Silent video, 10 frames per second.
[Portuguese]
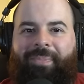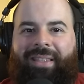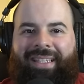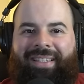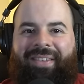
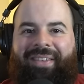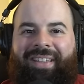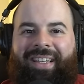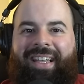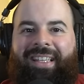estás a ver?
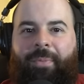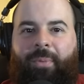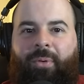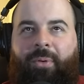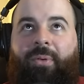
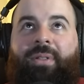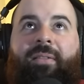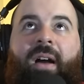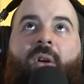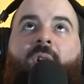Tipo, sei
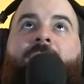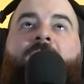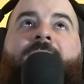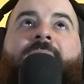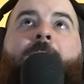lá, eu agora
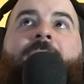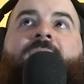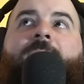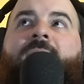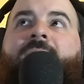olhando aqui para
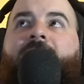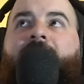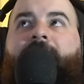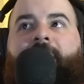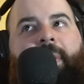cima, deve
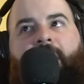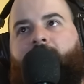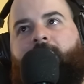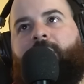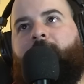haver, pá, eu
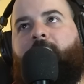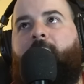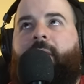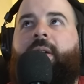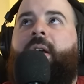não, não
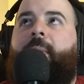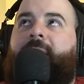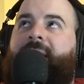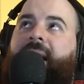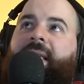recordo,
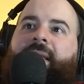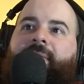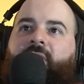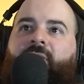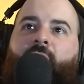mas há aqui
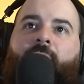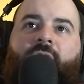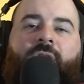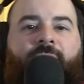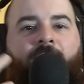certas
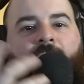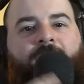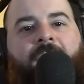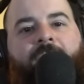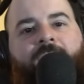figuras que foram
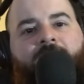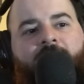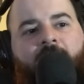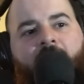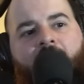dadas.
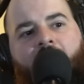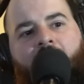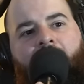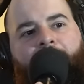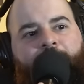
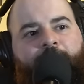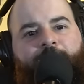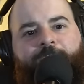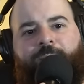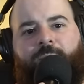
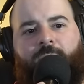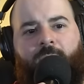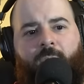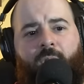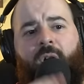Um,
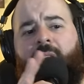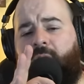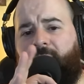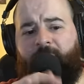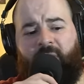Olha,
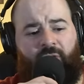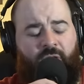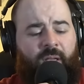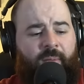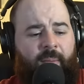não vais mais longe.
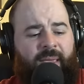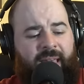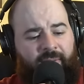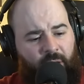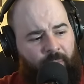A, a
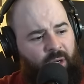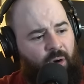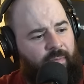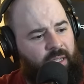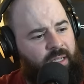Micaela deu-me
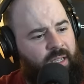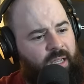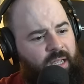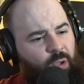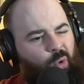agora
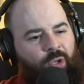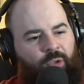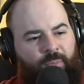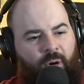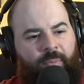dois
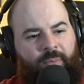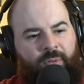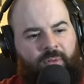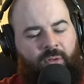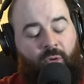
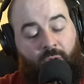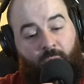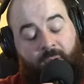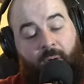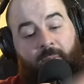pops,
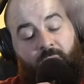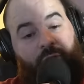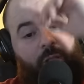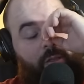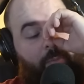deu-me agora, mas eu
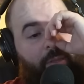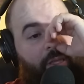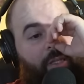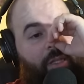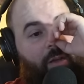já lhe
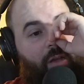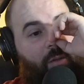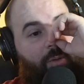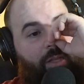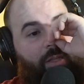pedi isto há,
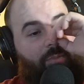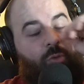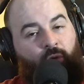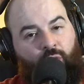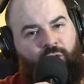há boia tempo,
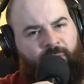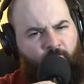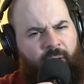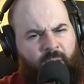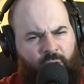porque eu sou um chorão
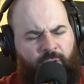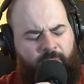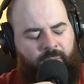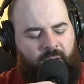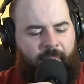do caralho, eu choro
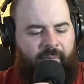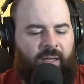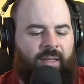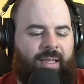muita merda.